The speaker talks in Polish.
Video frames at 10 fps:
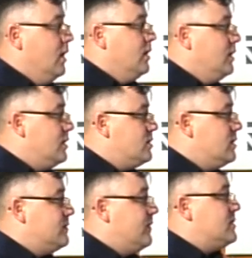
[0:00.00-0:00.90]
jedzie,
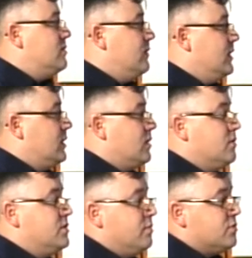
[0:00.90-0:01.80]
zwraca uwagę tylko,
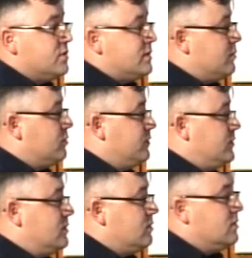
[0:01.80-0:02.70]
gdzie może samochód
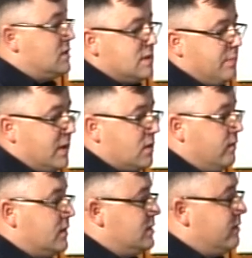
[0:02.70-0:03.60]
wcisnąć, gdzie
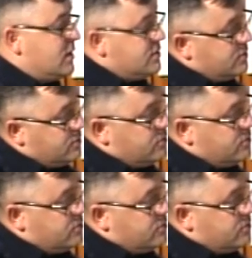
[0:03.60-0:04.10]
zaparkować, nieważne, czy to